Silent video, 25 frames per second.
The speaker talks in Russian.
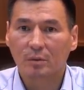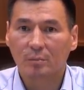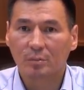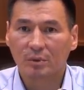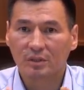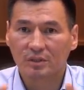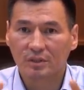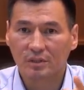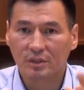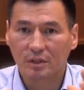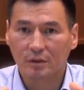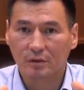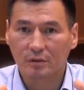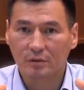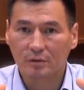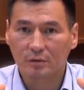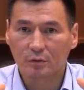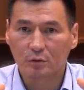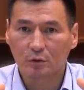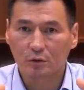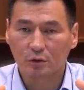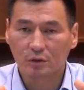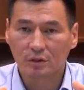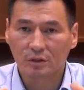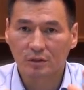поставил
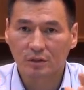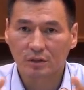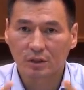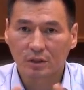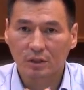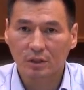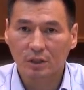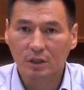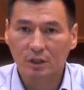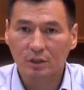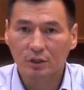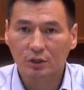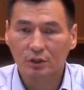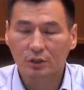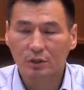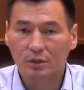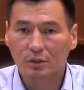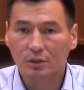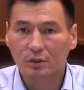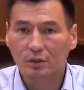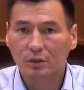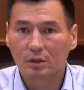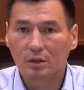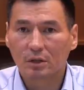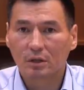сложные задачи –